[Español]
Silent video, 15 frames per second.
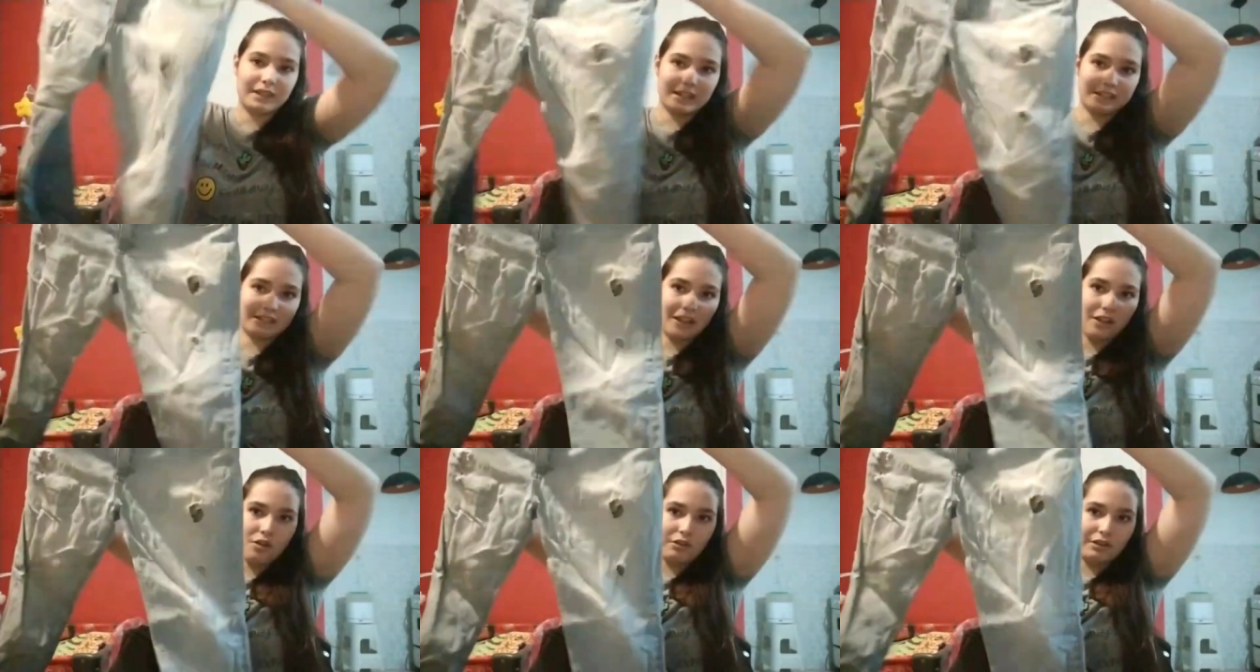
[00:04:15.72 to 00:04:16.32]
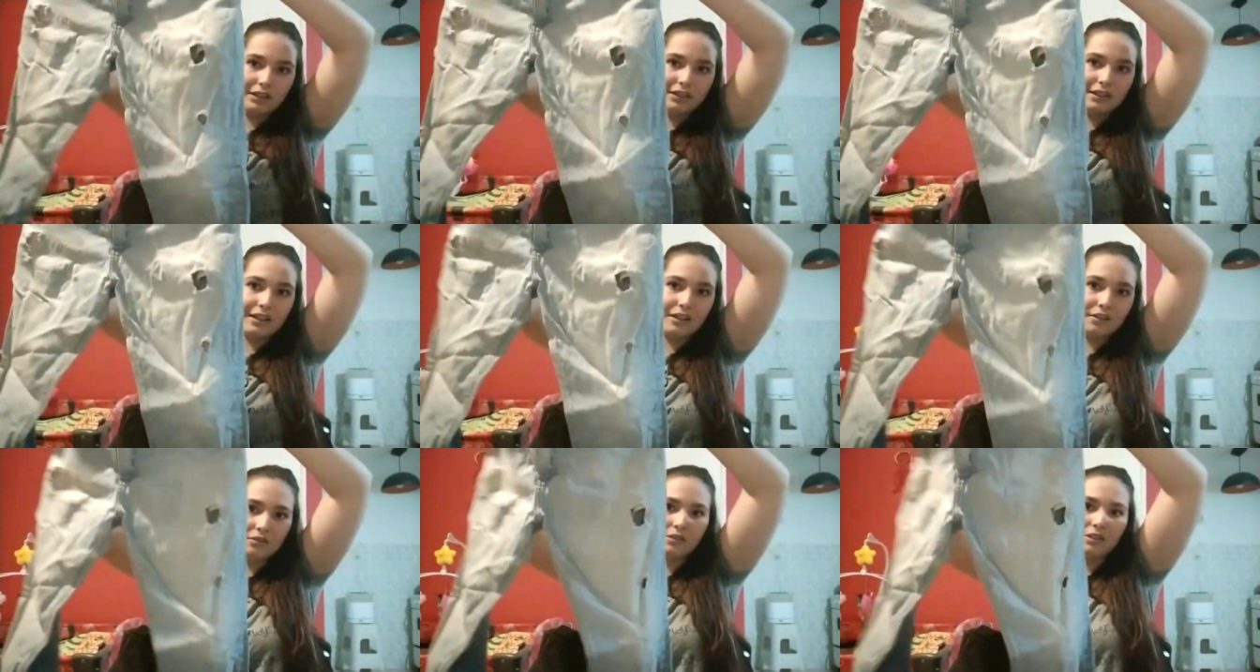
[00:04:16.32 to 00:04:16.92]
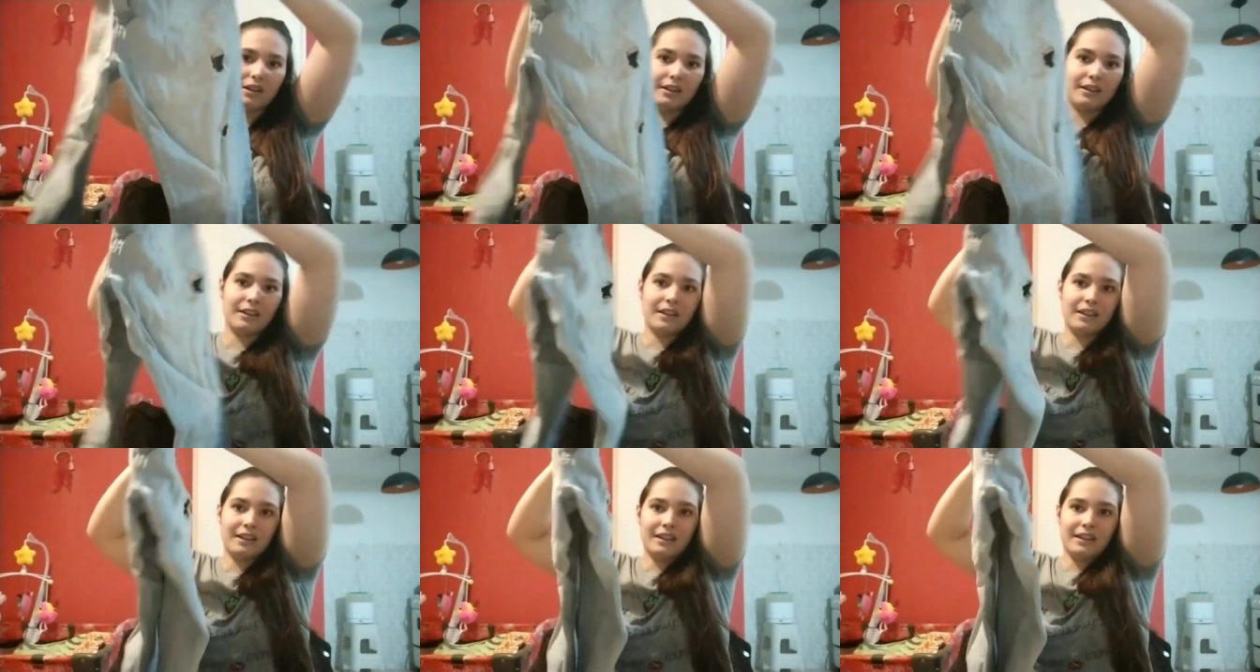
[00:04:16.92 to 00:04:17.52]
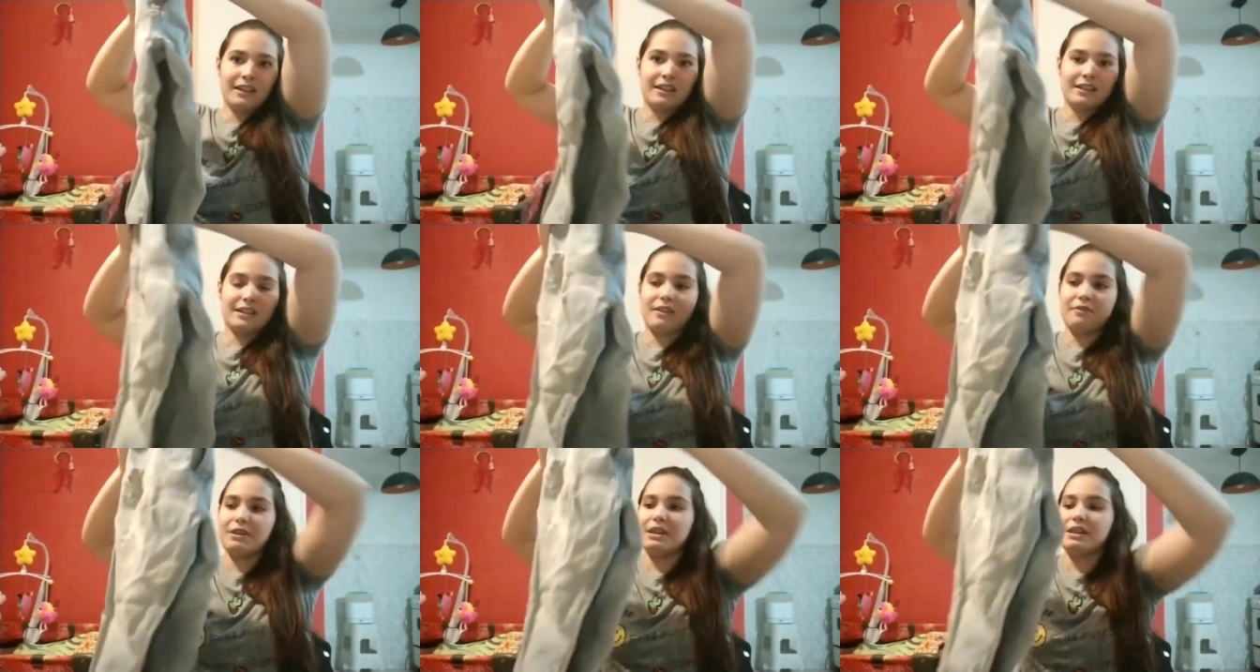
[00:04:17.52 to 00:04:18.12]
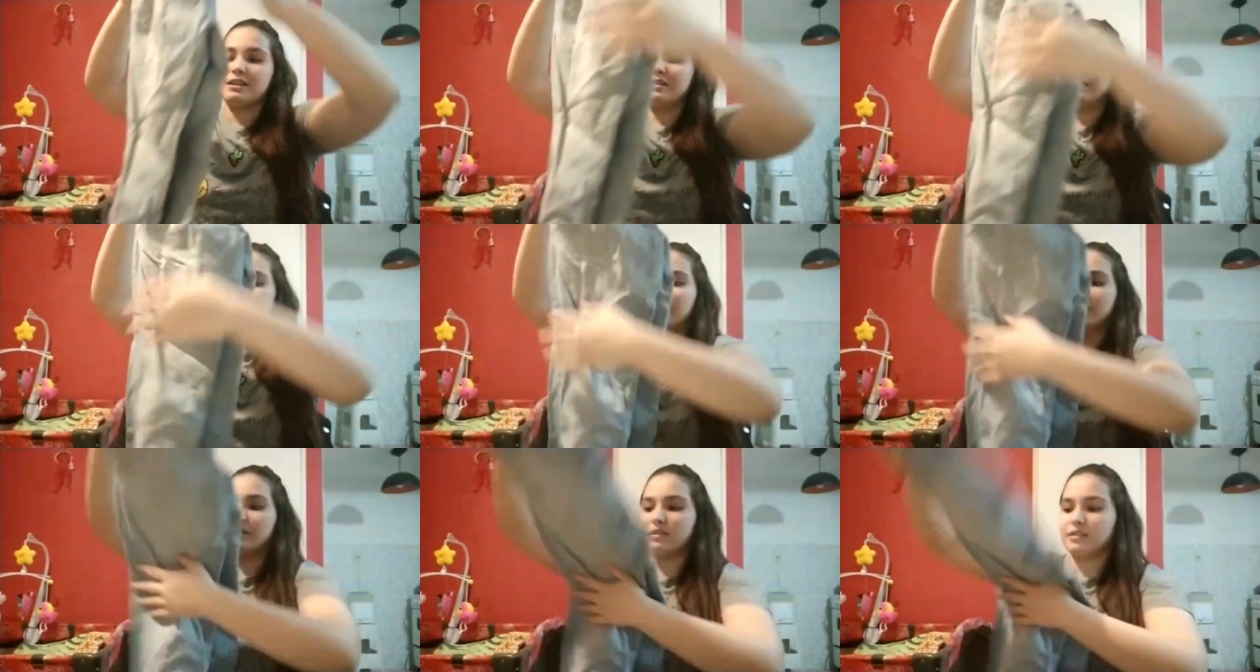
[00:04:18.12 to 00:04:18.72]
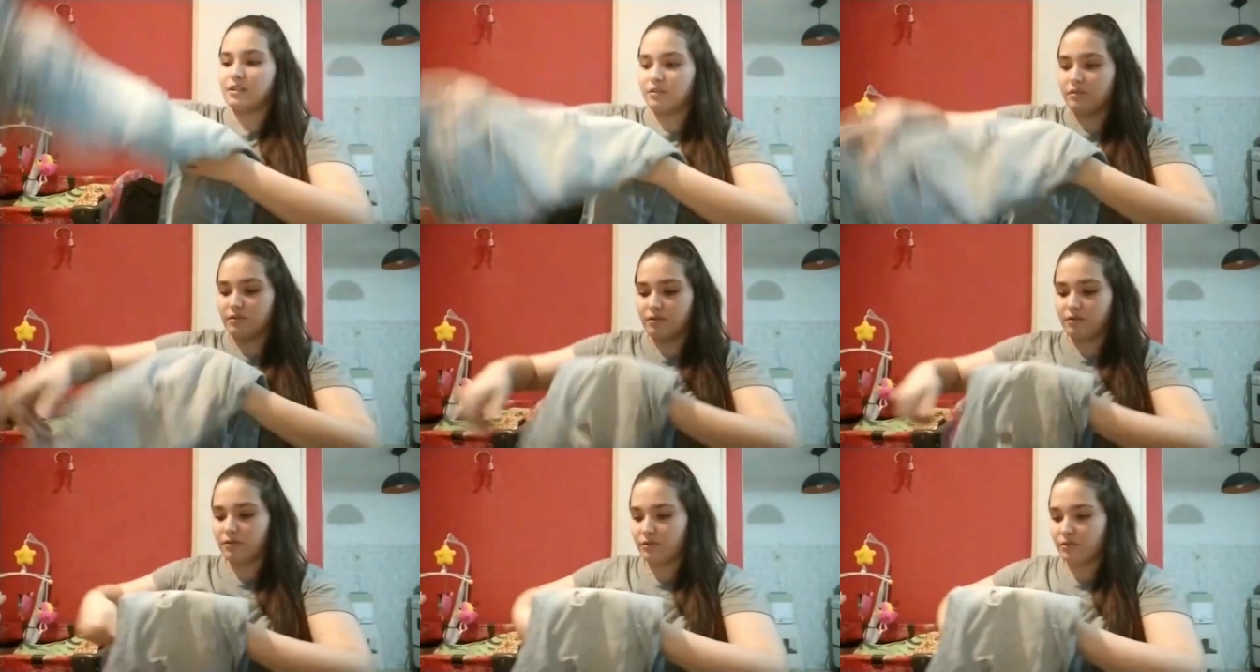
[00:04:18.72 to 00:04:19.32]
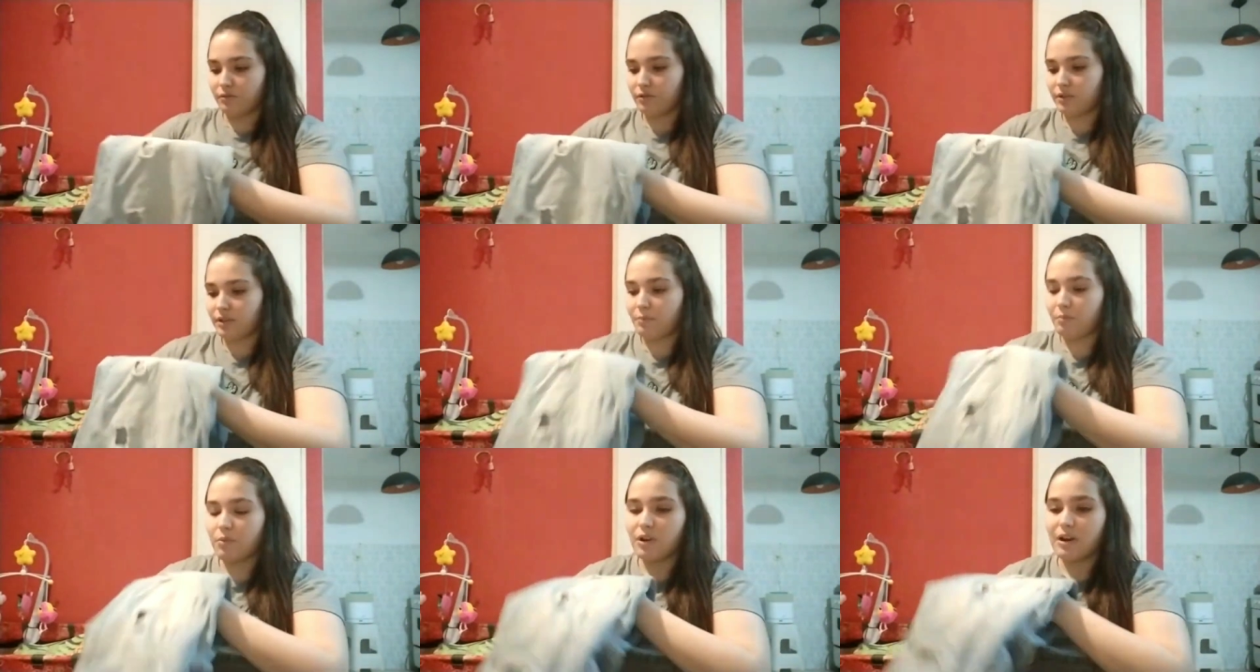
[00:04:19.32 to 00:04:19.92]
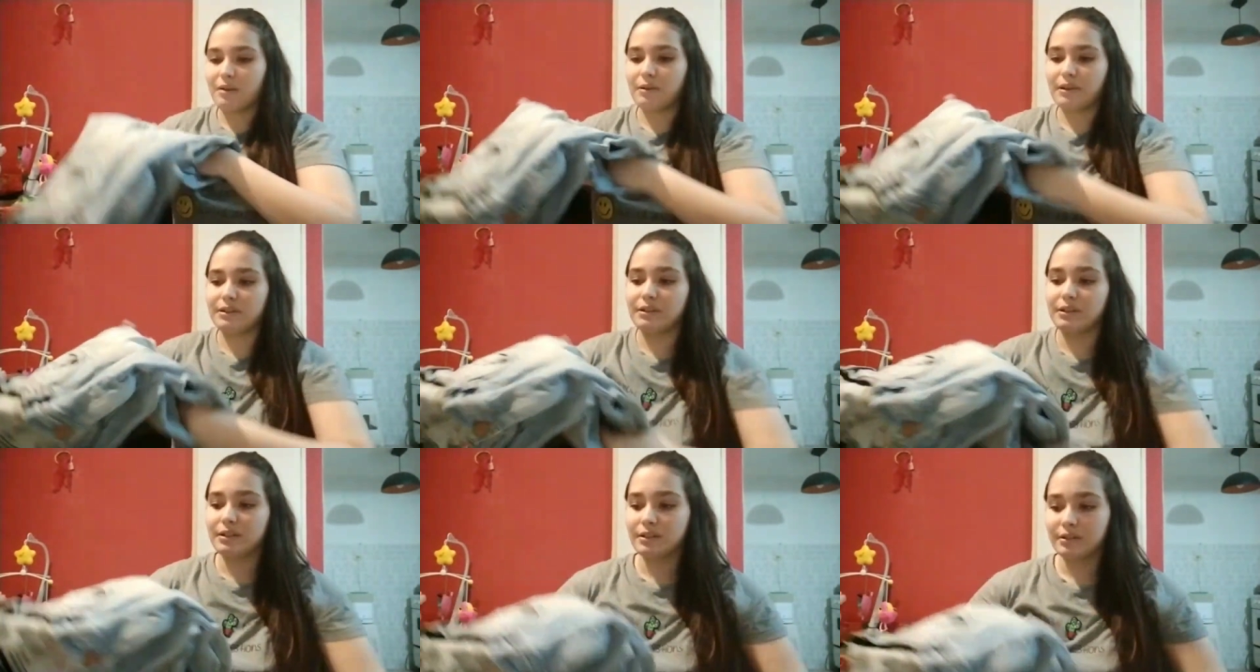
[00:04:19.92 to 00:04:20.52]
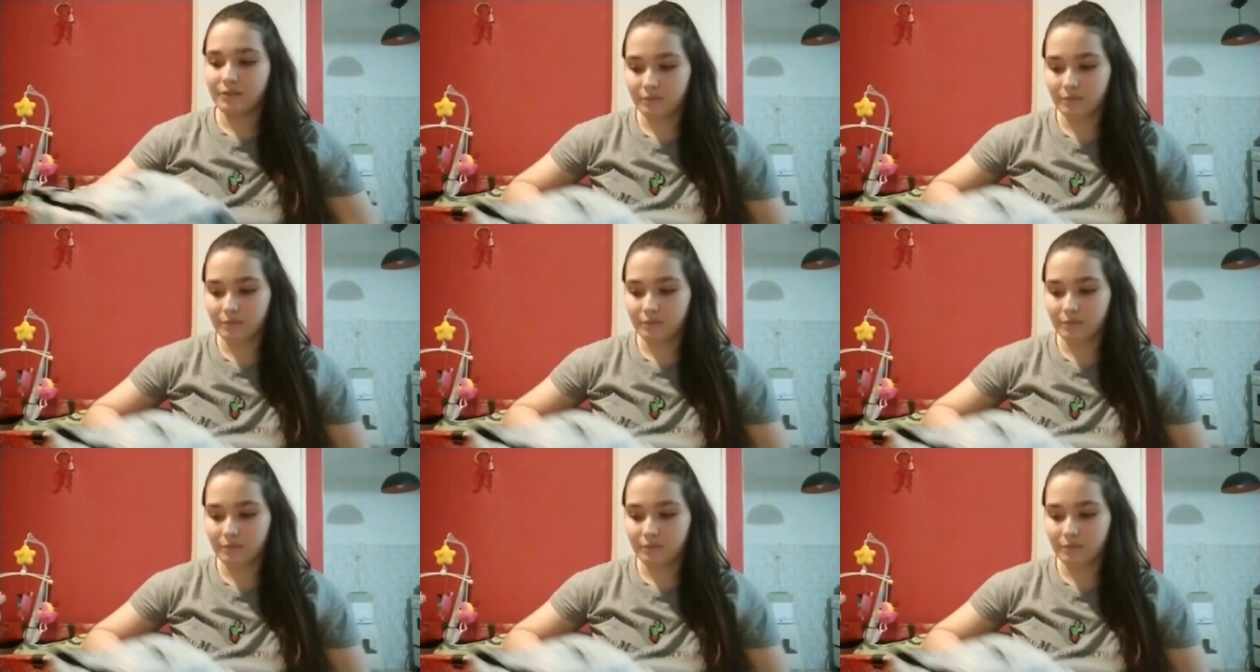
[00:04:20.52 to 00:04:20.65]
gastado ni nada, o sea, ya venía así de este color, lo usé pocas veces